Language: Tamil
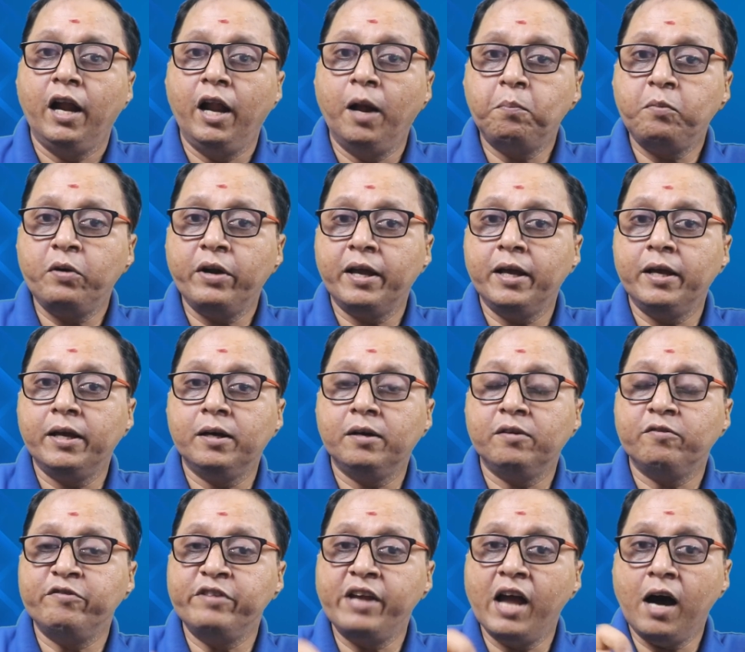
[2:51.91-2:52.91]
நம்முடைய
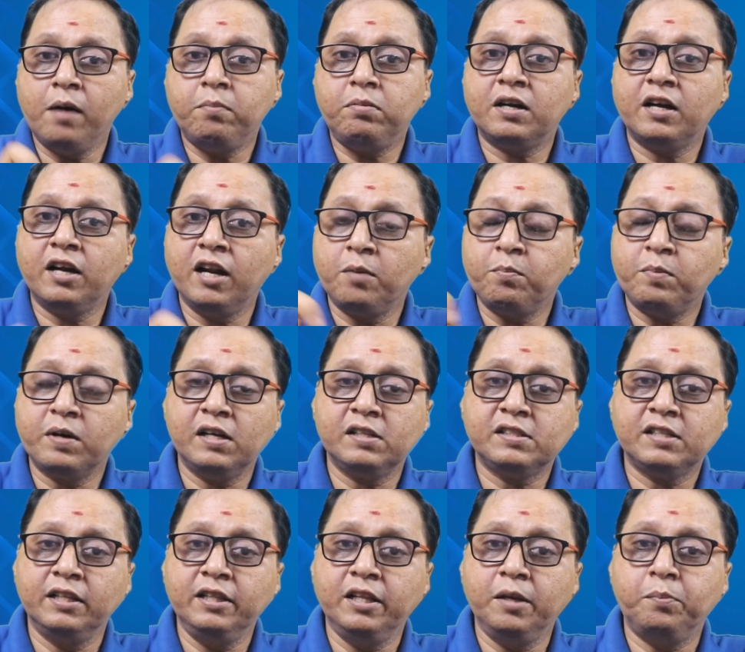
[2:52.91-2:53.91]
வியாபார
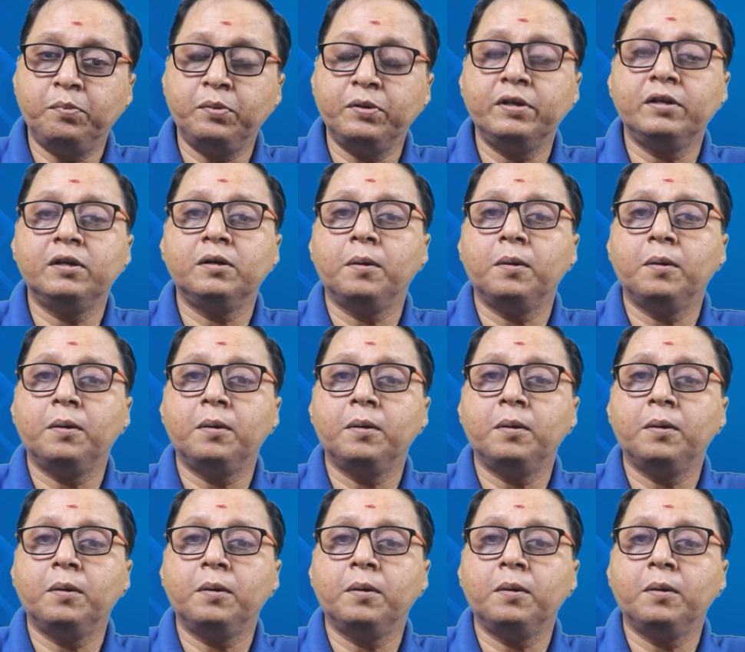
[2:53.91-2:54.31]
நண்பர்கள் சந்திப்பு